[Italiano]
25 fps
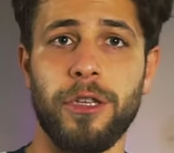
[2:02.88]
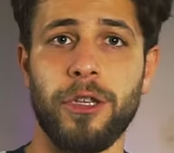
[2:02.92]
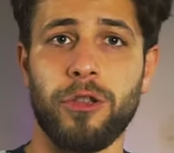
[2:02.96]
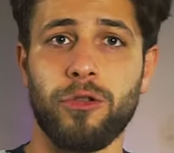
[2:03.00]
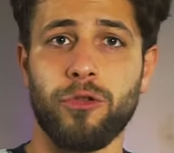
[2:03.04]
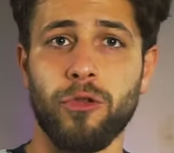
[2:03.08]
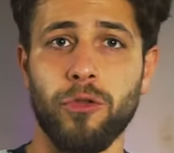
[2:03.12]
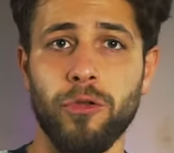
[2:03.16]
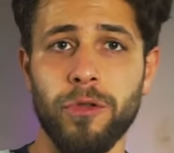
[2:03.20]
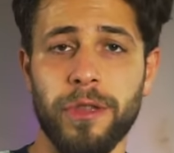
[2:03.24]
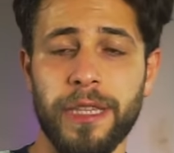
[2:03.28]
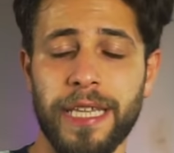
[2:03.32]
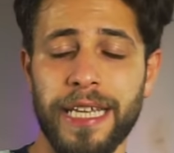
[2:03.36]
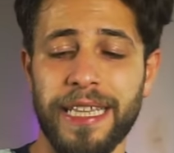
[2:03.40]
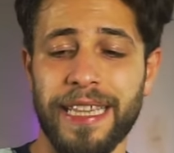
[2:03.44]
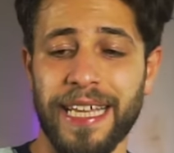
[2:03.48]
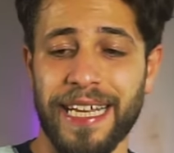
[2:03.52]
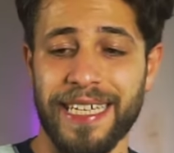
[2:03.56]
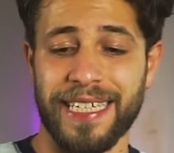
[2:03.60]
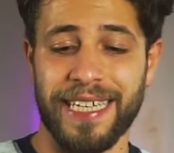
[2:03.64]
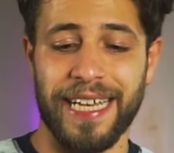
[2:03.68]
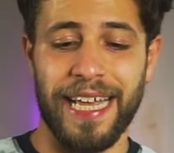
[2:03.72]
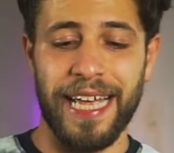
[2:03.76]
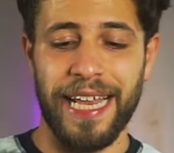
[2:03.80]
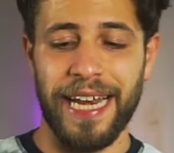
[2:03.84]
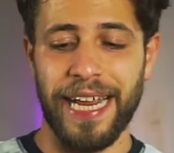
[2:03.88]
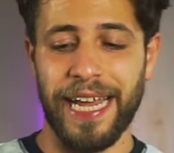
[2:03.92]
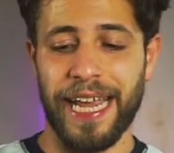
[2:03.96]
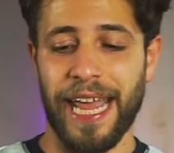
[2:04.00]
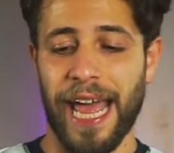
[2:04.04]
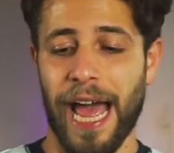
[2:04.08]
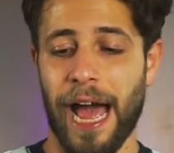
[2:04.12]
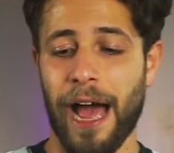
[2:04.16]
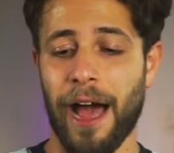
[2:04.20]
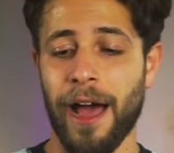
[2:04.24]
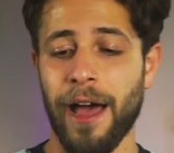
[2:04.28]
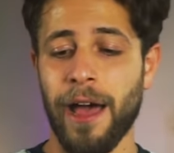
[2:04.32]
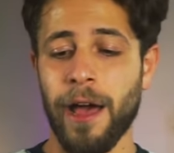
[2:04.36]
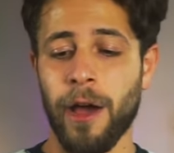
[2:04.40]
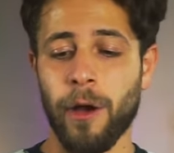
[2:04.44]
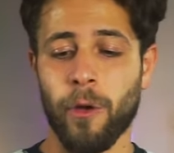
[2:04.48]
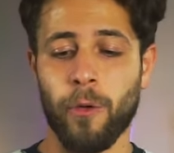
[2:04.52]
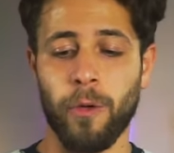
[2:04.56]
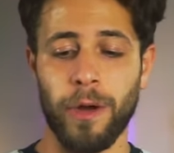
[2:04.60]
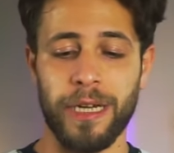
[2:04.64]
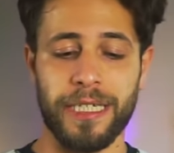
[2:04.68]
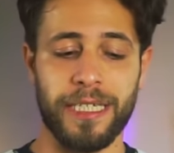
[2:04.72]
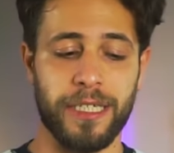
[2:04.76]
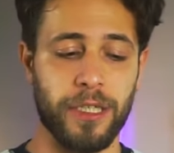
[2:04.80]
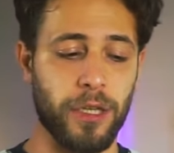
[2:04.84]
di tutti i taschini che ha
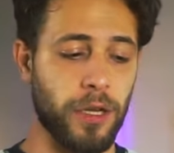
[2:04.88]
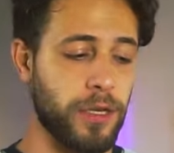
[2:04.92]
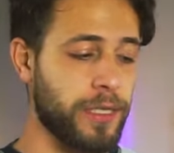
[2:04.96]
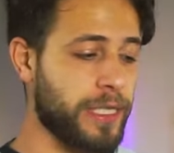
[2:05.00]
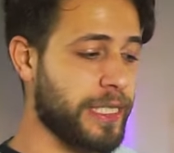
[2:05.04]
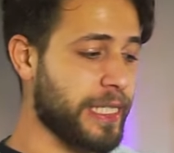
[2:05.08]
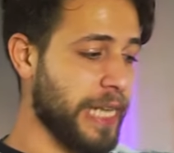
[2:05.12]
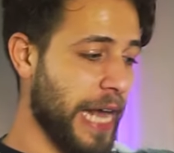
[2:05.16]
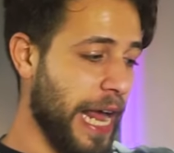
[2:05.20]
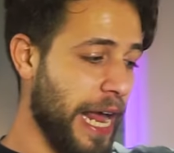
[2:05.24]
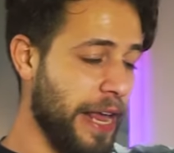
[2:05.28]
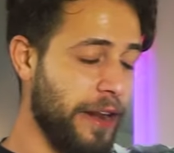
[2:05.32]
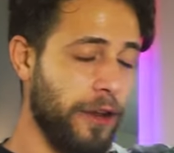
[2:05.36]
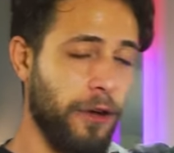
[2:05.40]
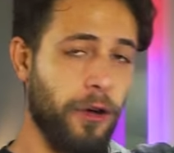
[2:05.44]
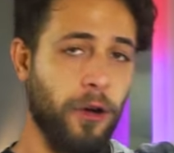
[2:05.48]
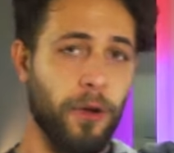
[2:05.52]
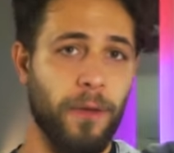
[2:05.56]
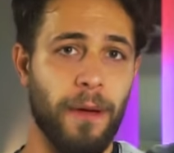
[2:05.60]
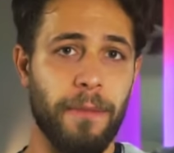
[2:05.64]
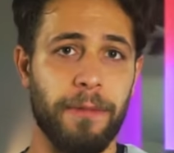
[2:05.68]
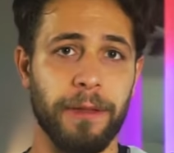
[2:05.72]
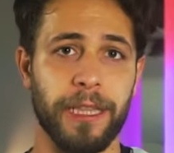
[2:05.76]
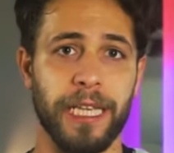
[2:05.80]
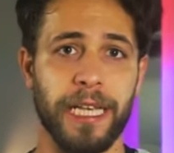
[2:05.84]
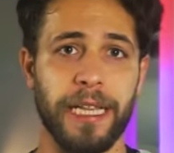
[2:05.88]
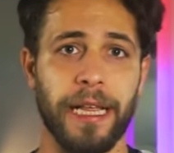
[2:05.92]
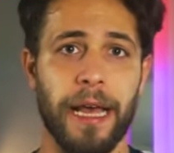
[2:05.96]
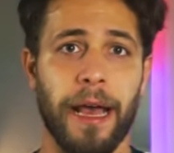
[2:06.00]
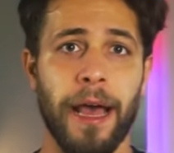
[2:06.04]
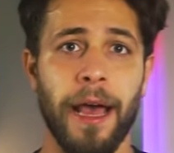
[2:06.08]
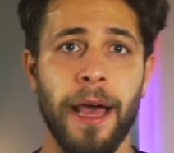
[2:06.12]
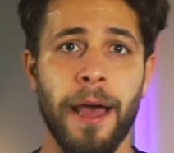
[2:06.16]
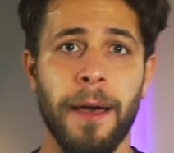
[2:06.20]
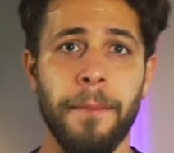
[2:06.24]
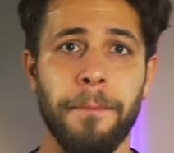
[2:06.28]
questo zaino come potete